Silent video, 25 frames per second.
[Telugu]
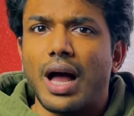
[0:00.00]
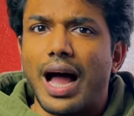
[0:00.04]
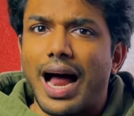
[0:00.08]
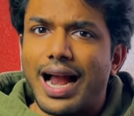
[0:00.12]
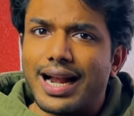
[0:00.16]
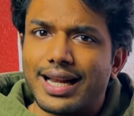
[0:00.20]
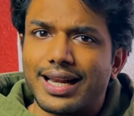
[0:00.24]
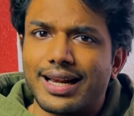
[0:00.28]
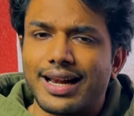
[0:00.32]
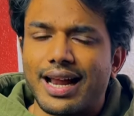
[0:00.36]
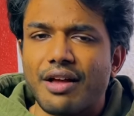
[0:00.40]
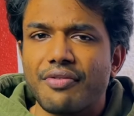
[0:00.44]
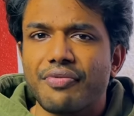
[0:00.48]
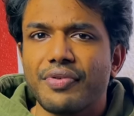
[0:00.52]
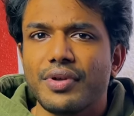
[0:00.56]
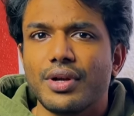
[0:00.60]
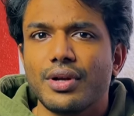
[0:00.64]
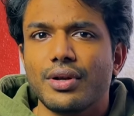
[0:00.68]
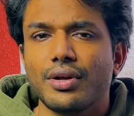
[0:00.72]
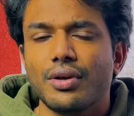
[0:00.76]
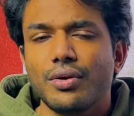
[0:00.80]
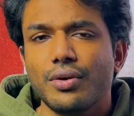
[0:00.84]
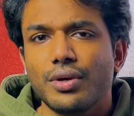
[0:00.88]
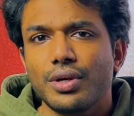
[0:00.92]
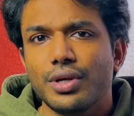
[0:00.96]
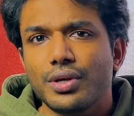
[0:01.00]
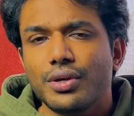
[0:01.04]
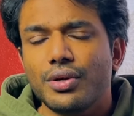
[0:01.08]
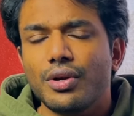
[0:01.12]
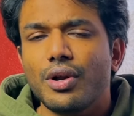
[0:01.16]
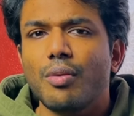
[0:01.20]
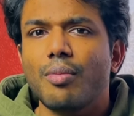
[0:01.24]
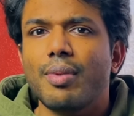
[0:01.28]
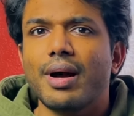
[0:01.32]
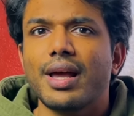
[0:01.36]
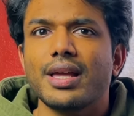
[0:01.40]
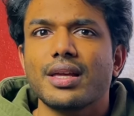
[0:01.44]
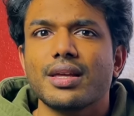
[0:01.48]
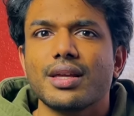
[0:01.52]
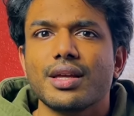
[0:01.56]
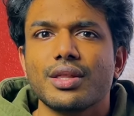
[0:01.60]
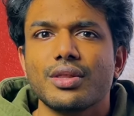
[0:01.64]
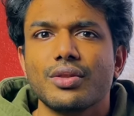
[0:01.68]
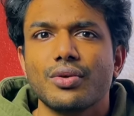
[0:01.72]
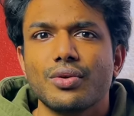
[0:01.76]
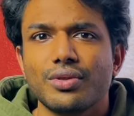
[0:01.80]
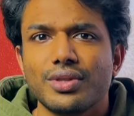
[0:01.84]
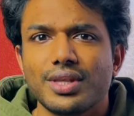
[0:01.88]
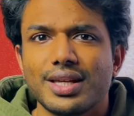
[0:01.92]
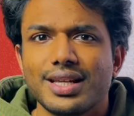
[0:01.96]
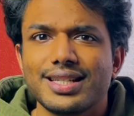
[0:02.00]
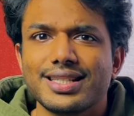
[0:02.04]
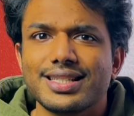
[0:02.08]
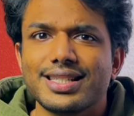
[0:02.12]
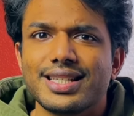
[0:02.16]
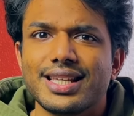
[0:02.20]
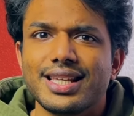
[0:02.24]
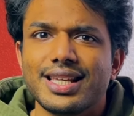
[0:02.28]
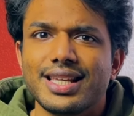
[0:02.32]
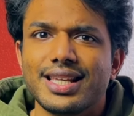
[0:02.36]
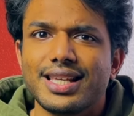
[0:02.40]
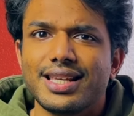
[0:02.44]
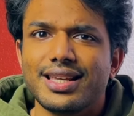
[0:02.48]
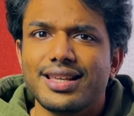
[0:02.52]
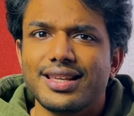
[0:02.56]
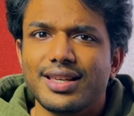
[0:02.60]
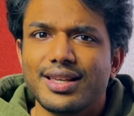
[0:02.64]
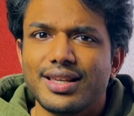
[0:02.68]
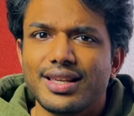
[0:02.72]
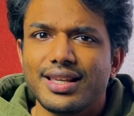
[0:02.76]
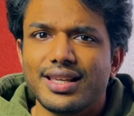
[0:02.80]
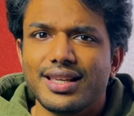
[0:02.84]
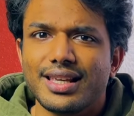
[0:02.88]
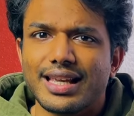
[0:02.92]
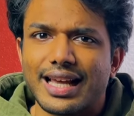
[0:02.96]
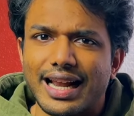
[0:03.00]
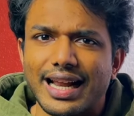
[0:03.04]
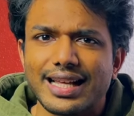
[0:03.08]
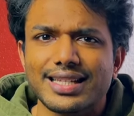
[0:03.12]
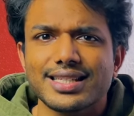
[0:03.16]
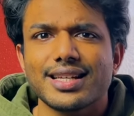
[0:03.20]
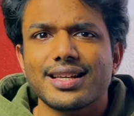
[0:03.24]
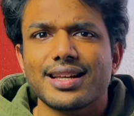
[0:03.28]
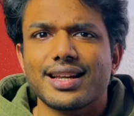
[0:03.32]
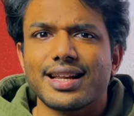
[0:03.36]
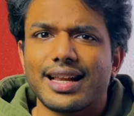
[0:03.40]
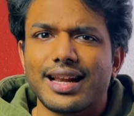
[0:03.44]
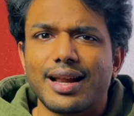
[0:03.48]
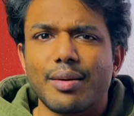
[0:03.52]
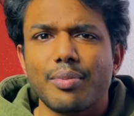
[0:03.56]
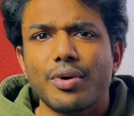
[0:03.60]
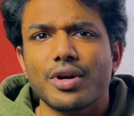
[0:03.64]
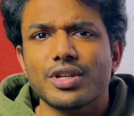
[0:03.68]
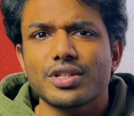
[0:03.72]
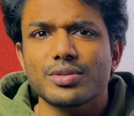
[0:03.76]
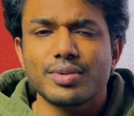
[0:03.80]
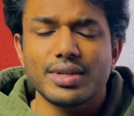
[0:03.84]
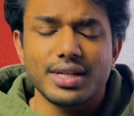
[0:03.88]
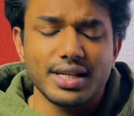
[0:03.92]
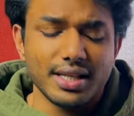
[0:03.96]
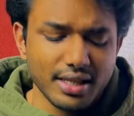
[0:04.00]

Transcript: ఆ ట్రాఫిక్ లో హీరో బైక్ ఏదో తెలిసి ఎలా సార్ ఎలా పాసిబుల్